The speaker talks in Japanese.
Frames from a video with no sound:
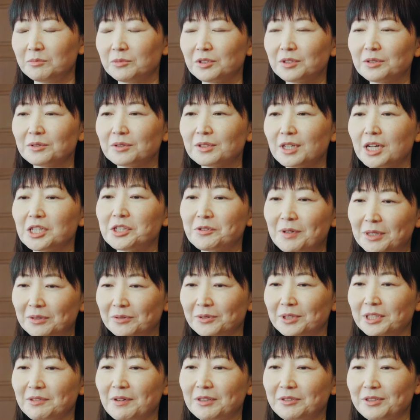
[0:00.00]
もちろん最初はあ
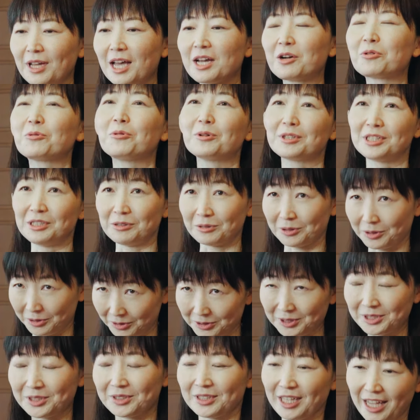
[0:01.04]
のいわゆる大講義の
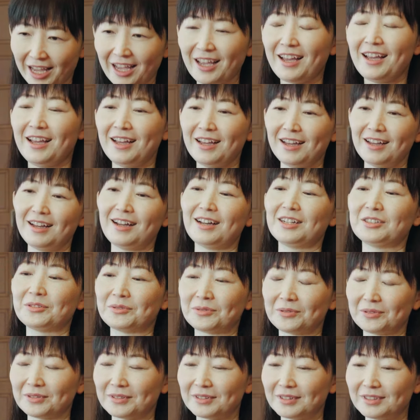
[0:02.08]
教室であ
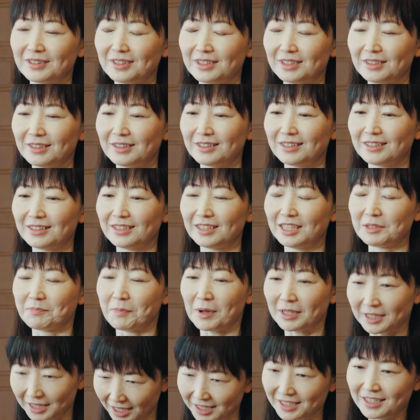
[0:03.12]
の一
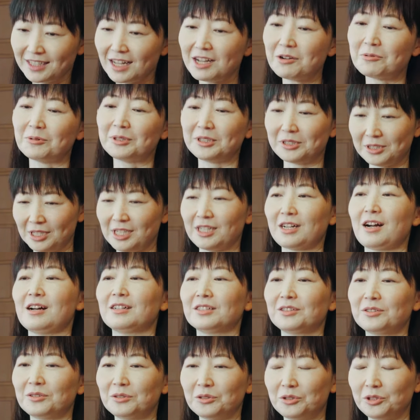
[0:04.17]
般的な法律に
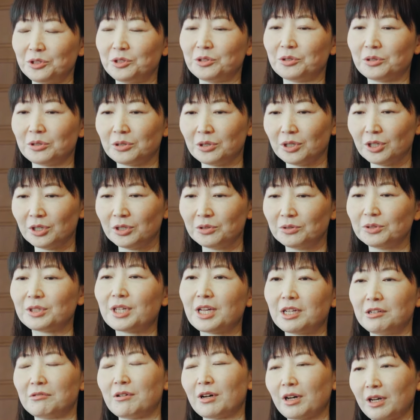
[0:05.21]
関する授業を受
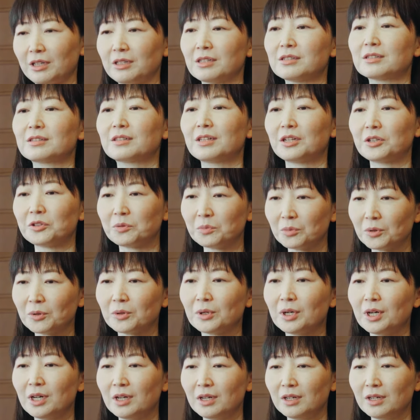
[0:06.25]
けるわけですけれども